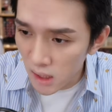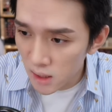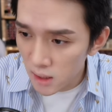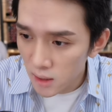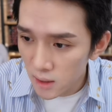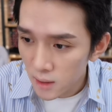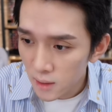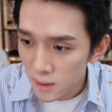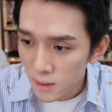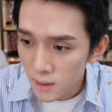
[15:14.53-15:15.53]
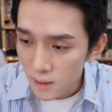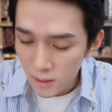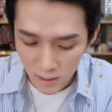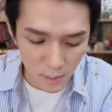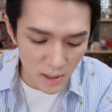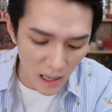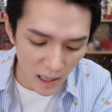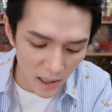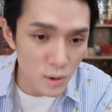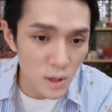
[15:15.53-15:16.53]
不可能不可能！你们在
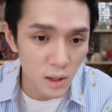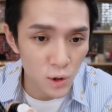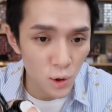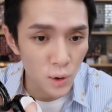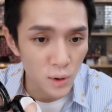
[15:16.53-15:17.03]
哪里种草的九九